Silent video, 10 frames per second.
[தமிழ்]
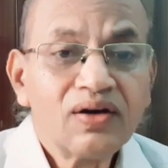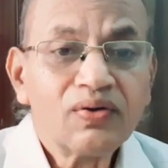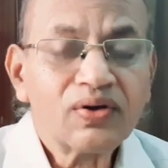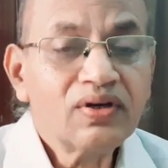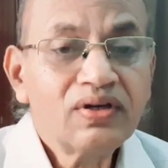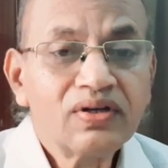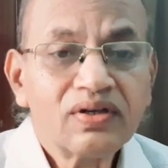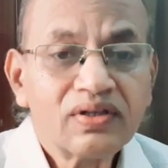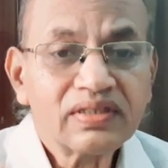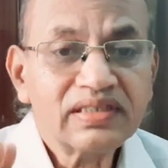ஒரு
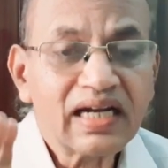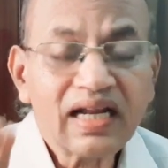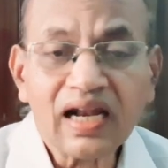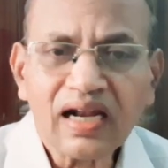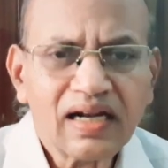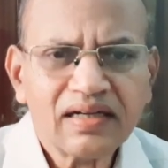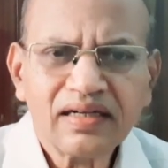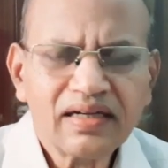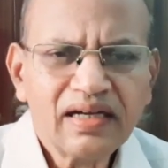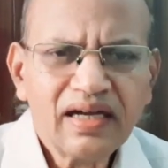ஜன்னல்
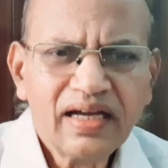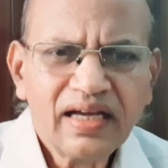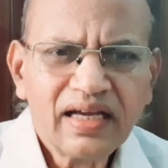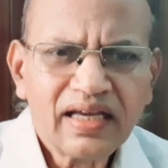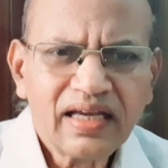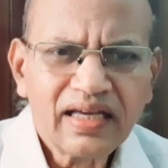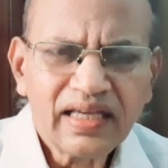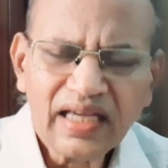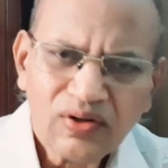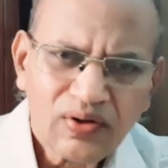
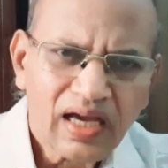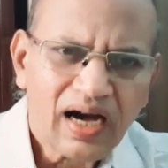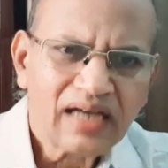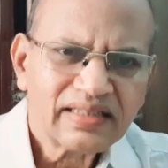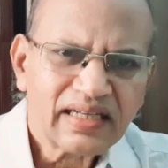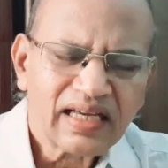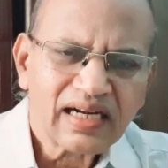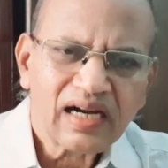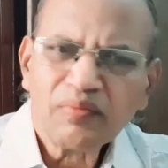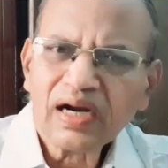என்னுடைய
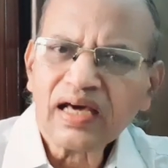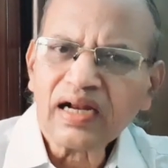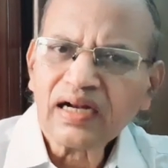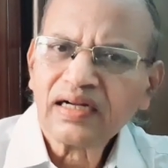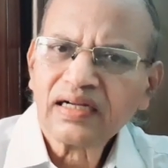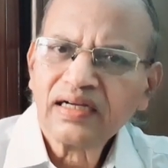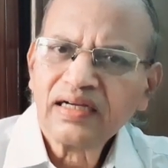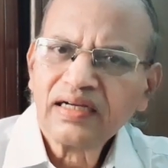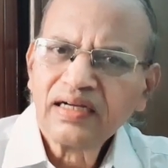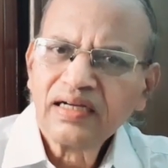ஆசிரியர்கள் பலர்
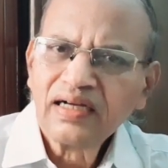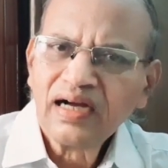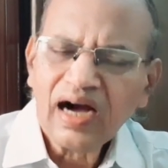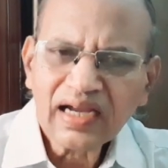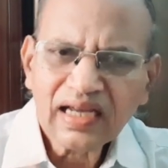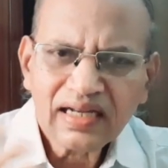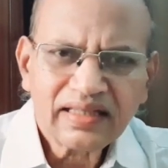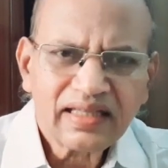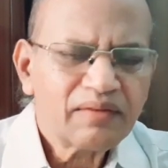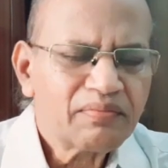
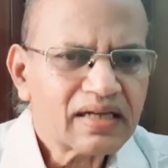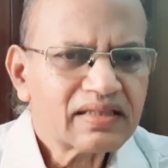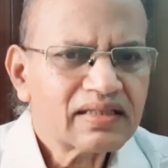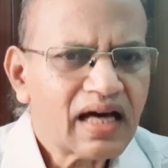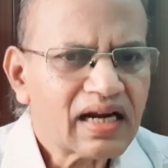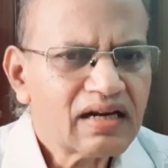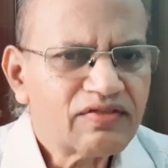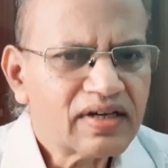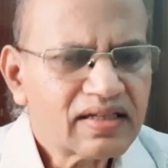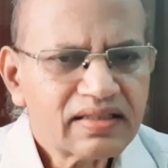ஆங்கிலத்தையே மறுத்தார்கள்
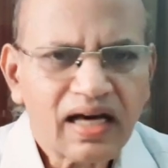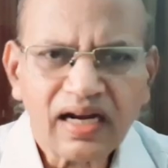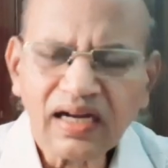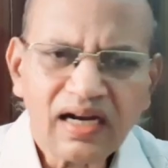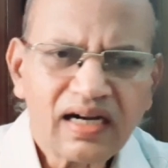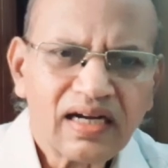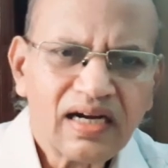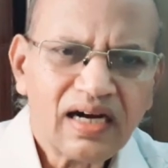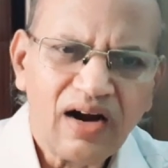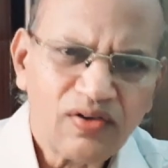வெறுத்தார்கள்
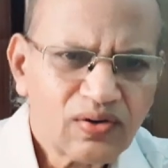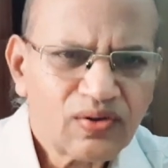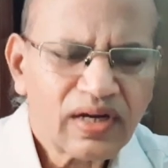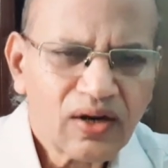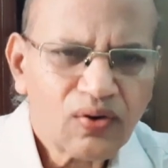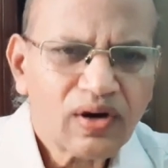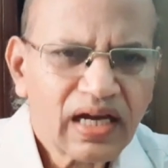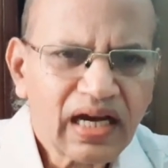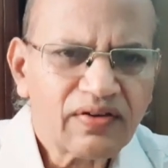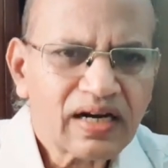அவர்களுடைய
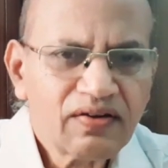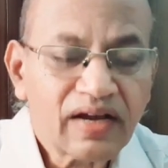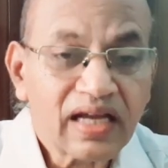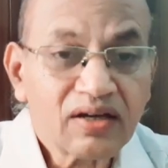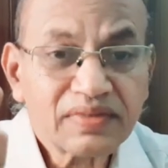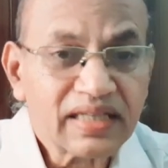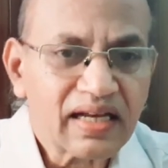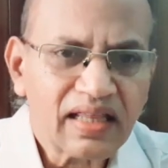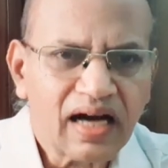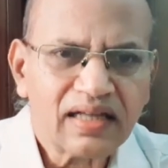கொள்கை அவர்கள் வரைக்கும்
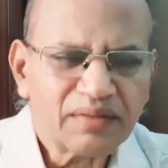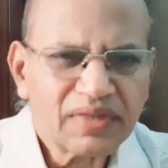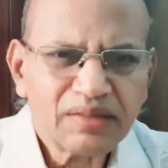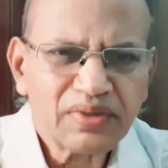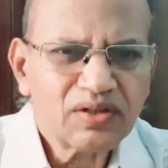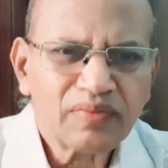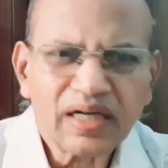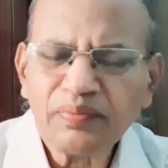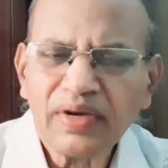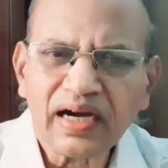சரிதான் தமிழை மட்டும்
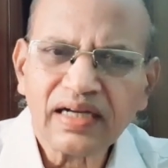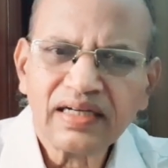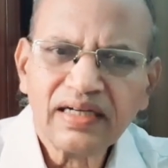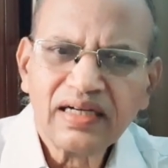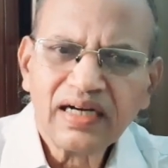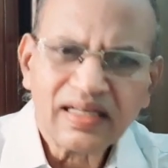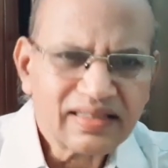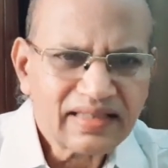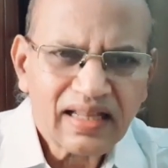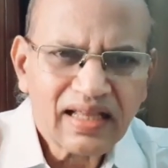படிப்பாங்க அது
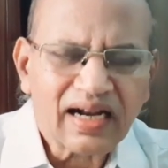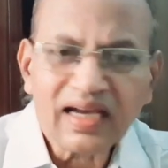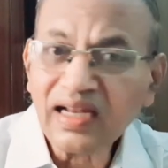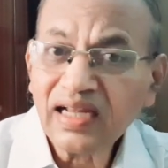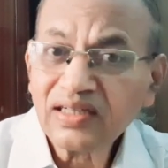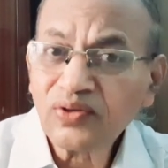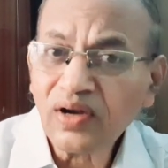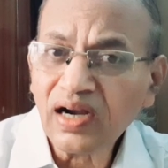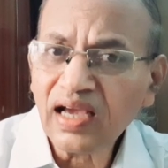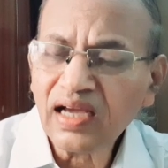சரிதான் நான் இல்லைன்னு
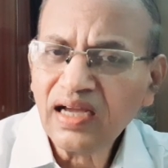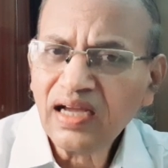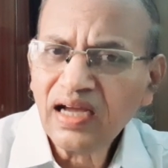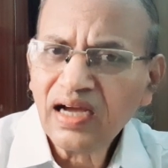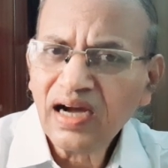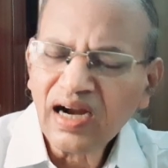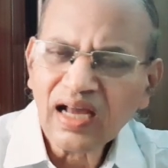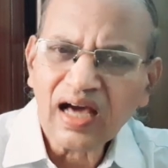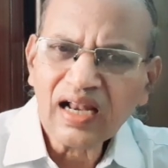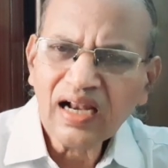சொல்லலை
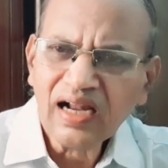ஆனால்